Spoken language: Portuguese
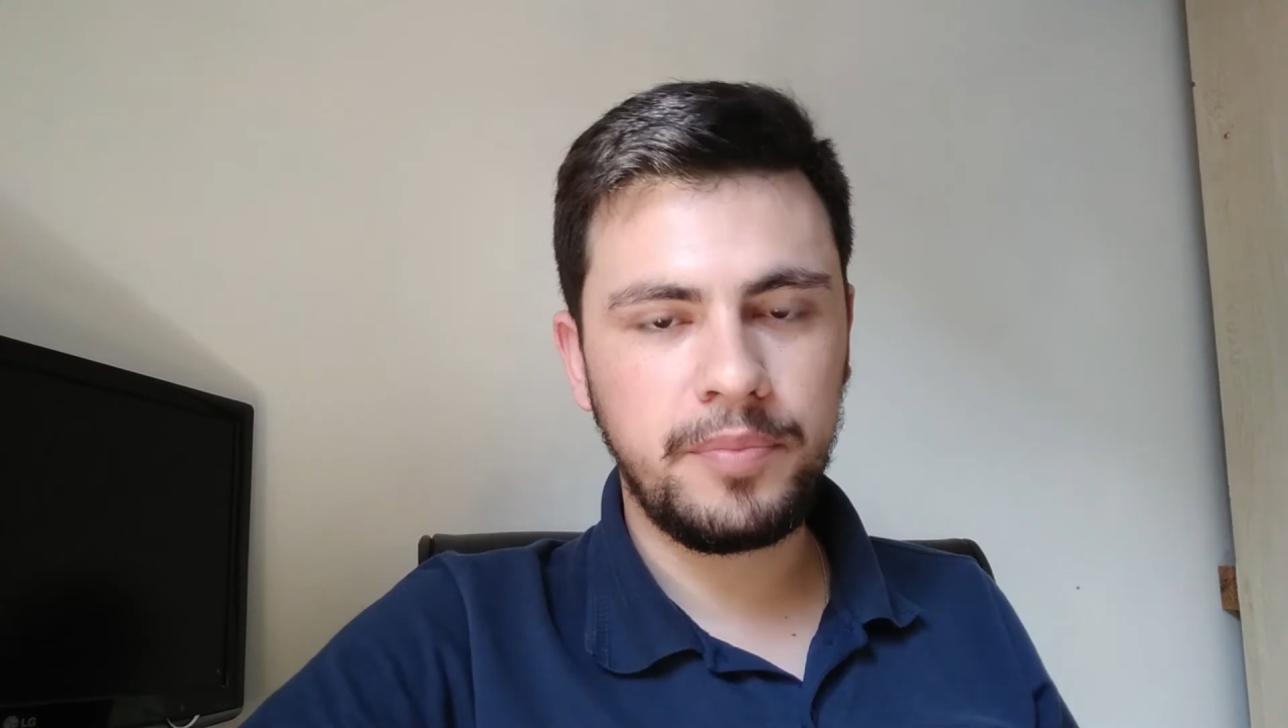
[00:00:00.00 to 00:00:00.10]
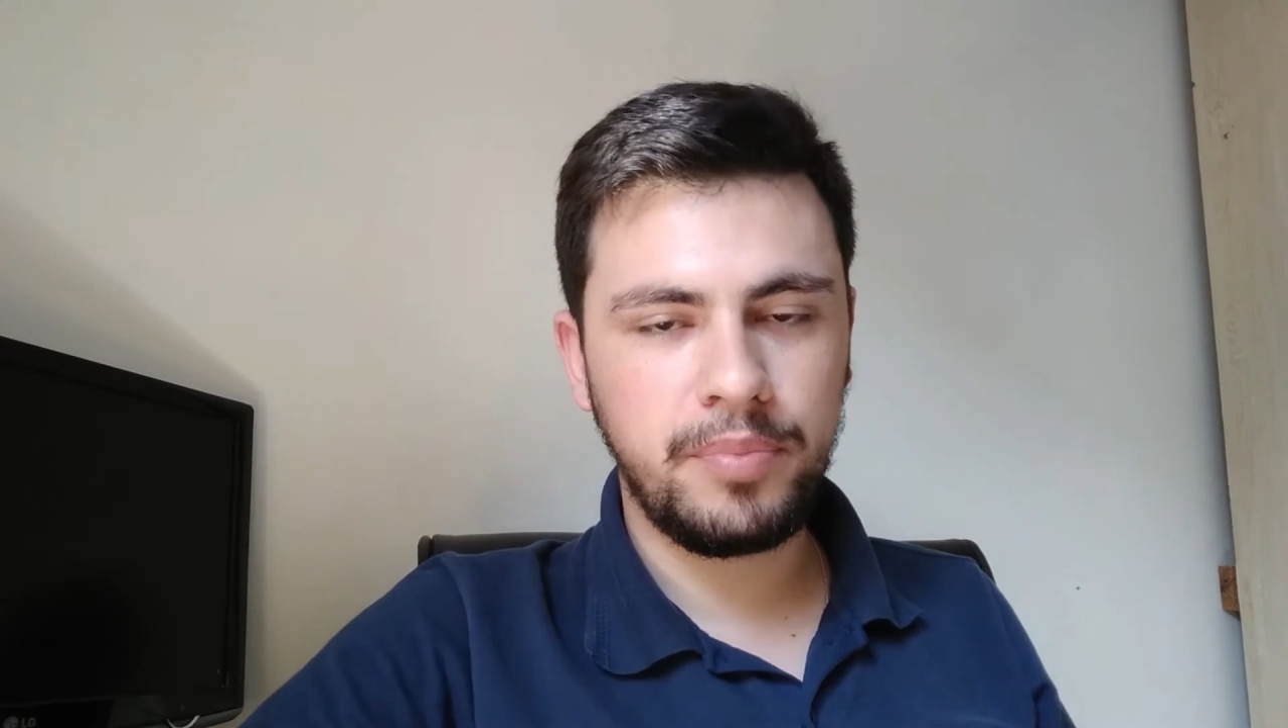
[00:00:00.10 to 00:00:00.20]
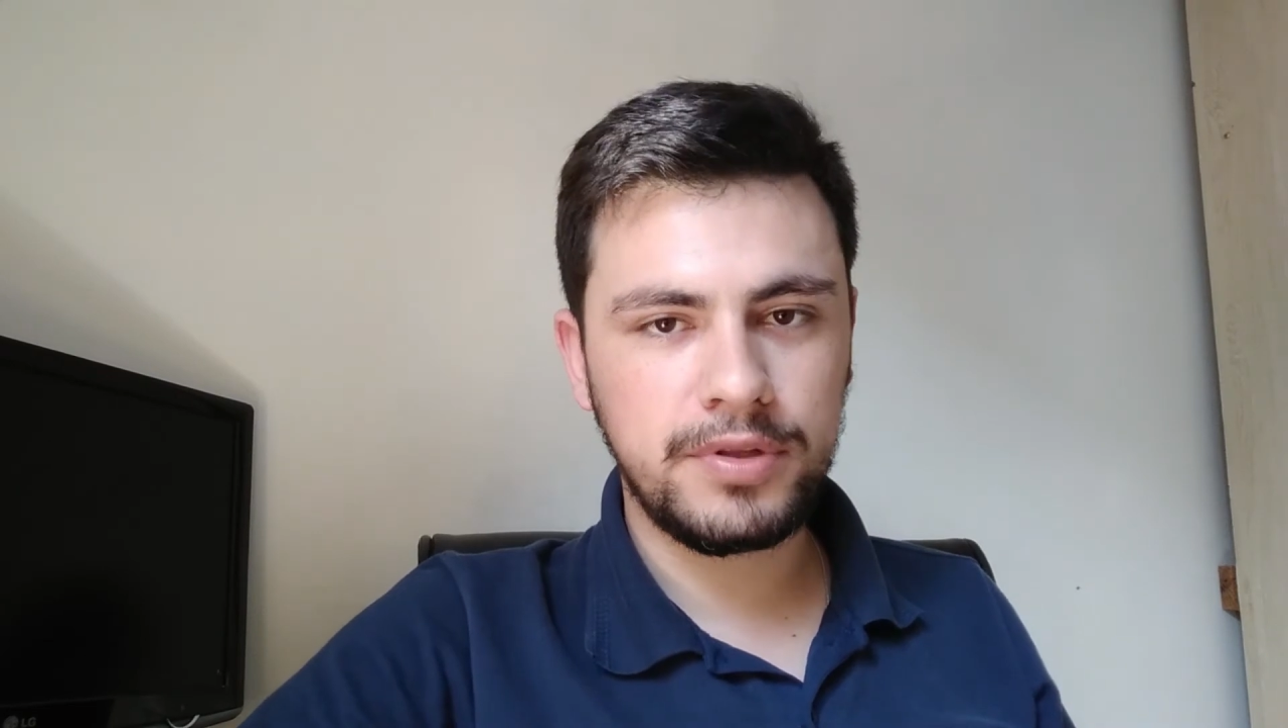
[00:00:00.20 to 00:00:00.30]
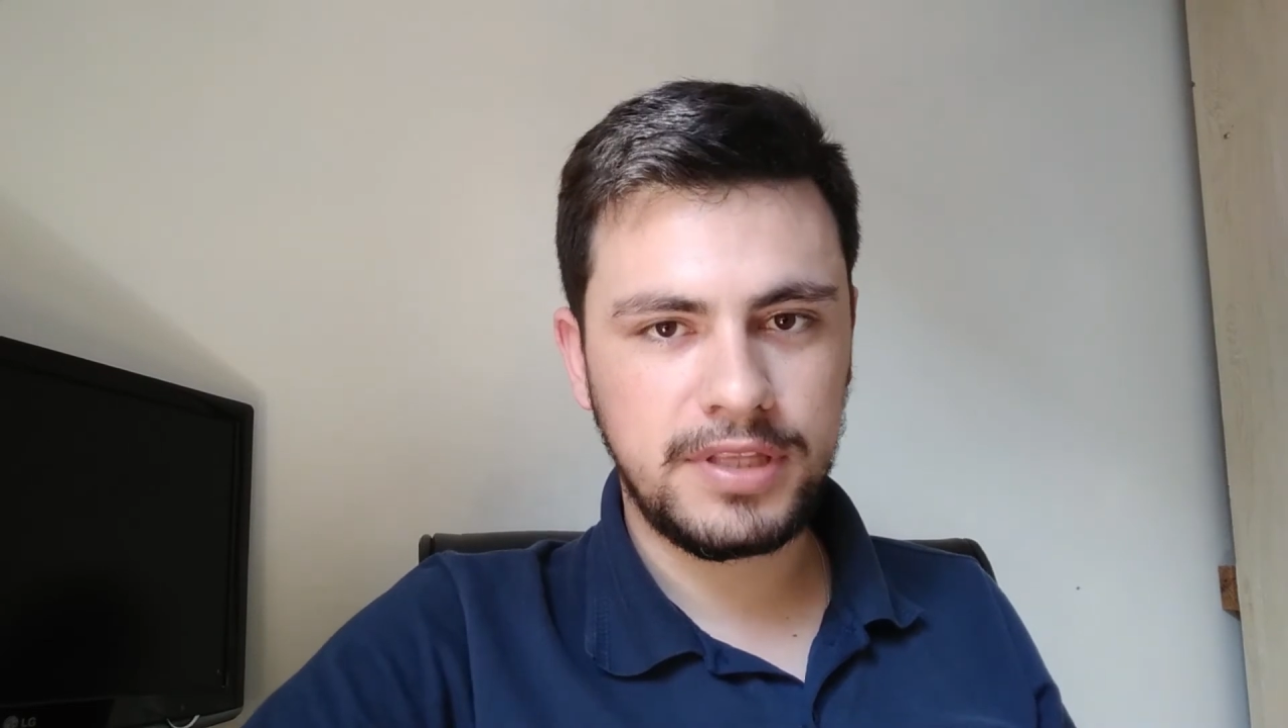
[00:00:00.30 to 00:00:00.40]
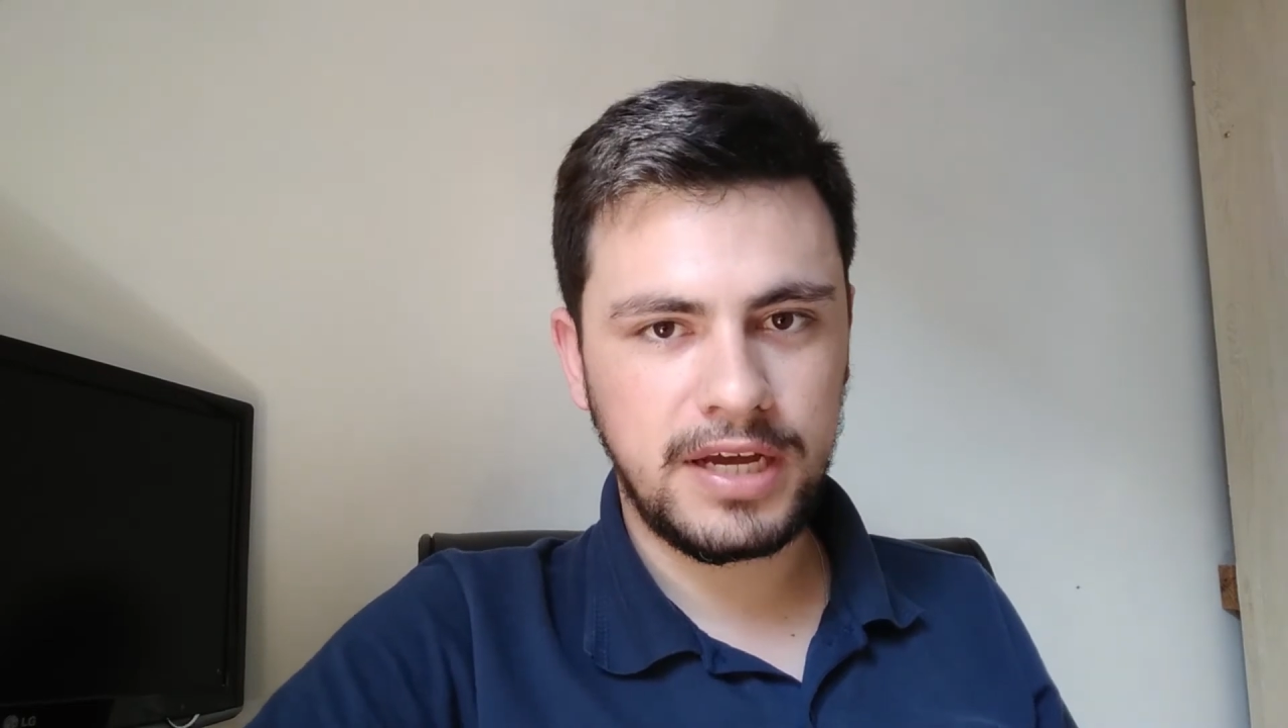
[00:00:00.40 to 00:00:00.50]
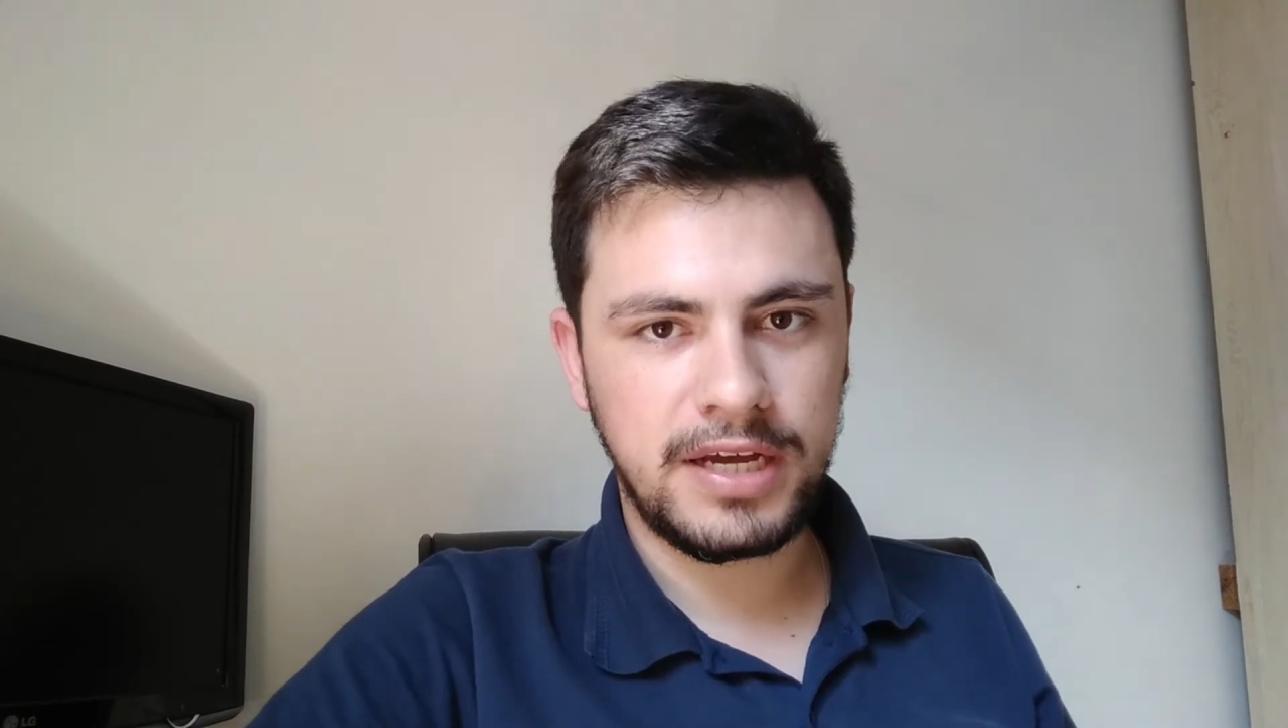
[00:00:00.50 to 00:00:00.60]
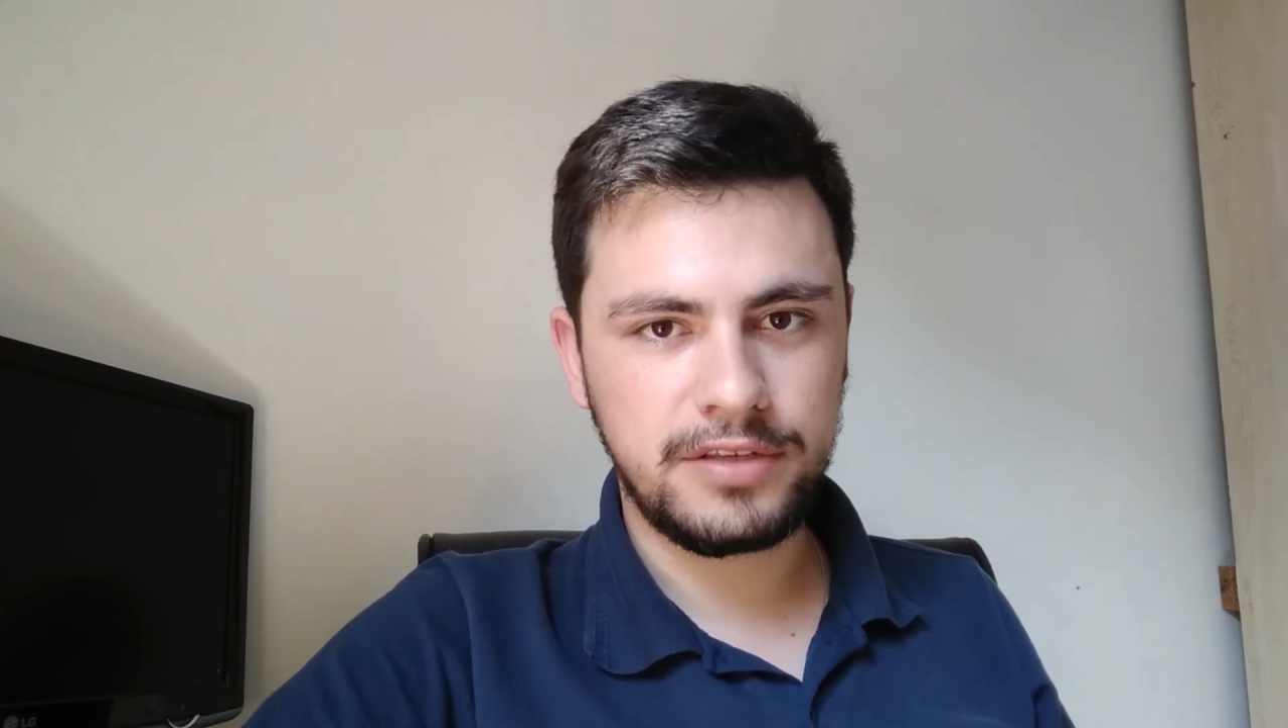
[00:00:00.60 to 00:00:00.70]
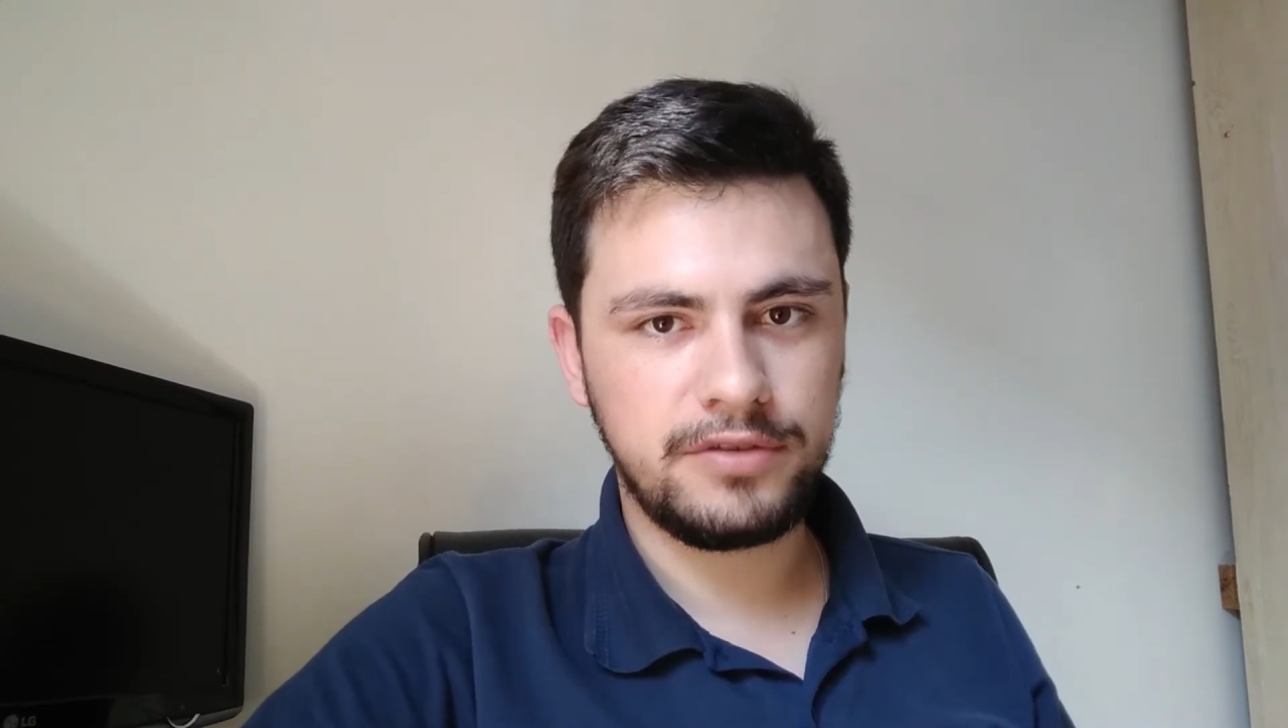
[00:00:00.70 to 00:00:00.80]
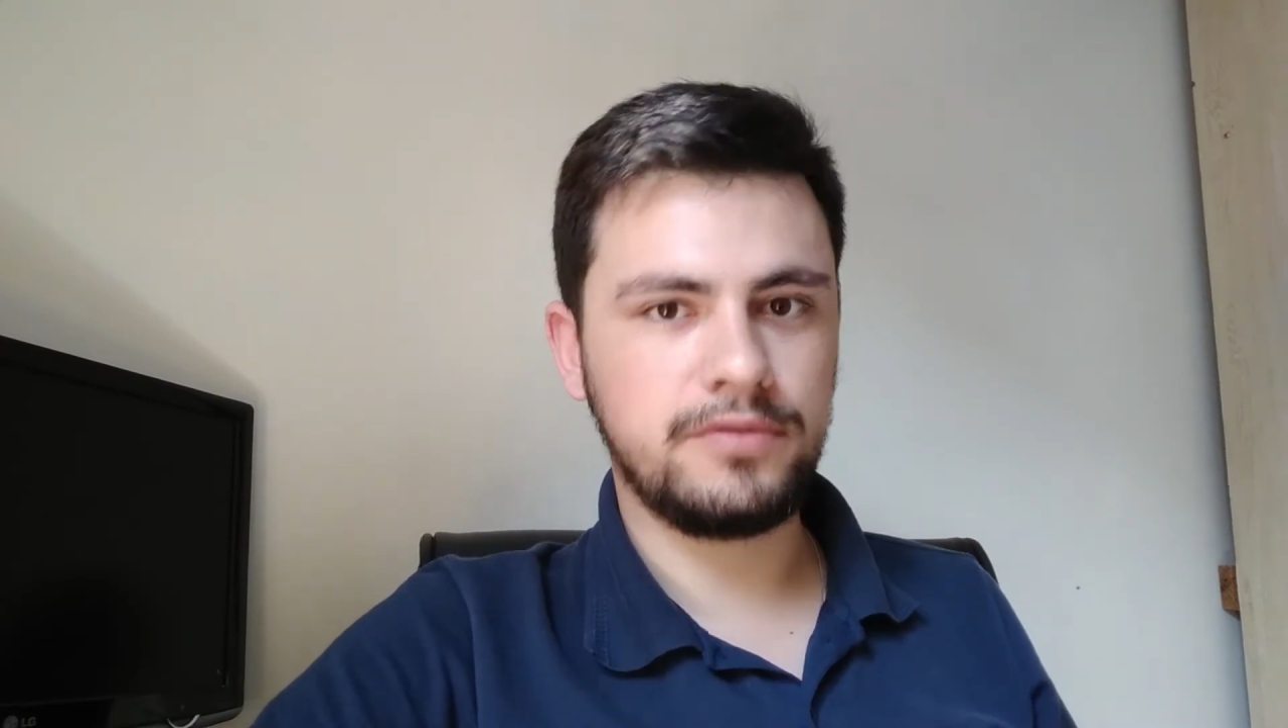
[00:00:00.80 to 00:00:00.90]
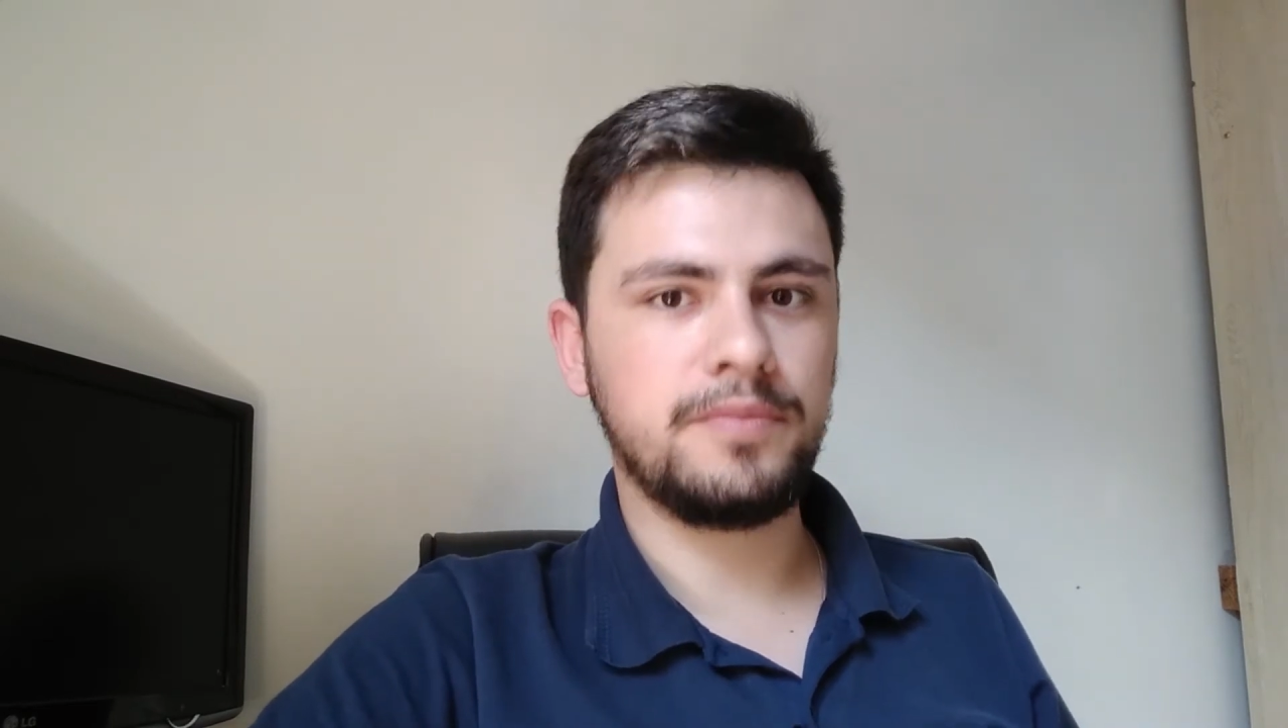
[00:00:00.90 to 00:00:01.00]

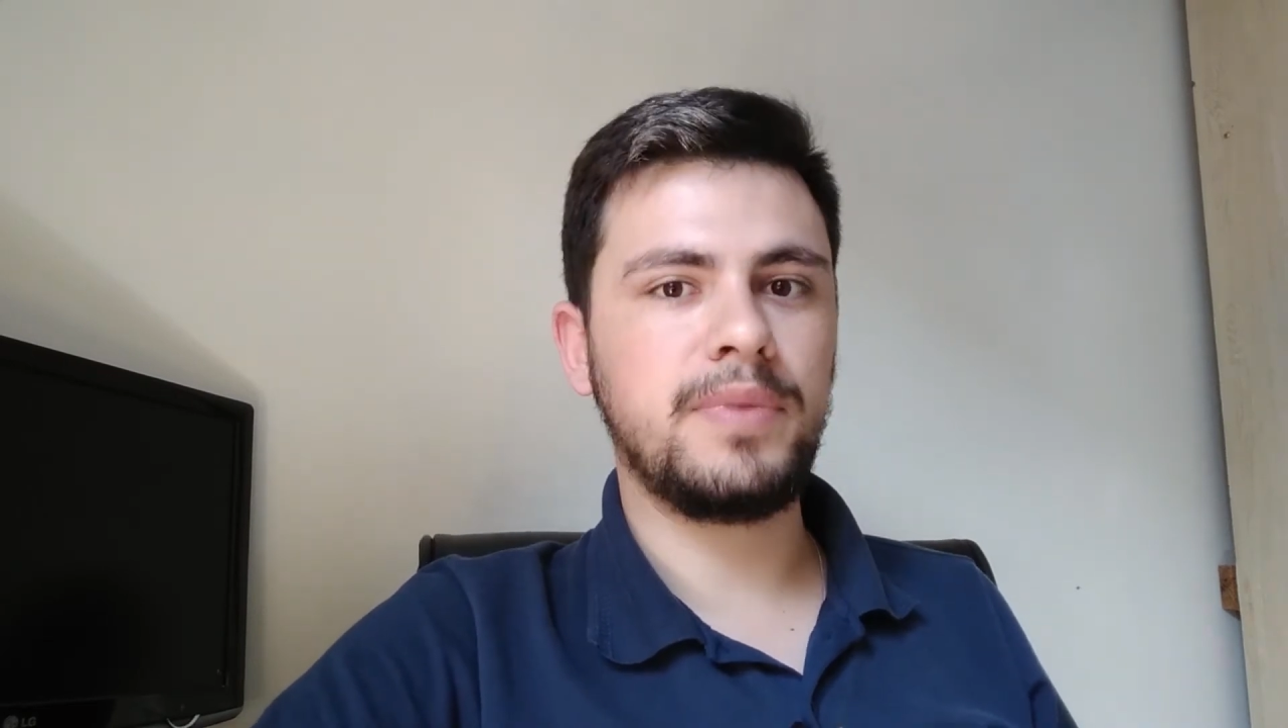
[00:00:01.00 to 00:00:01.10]
potássio.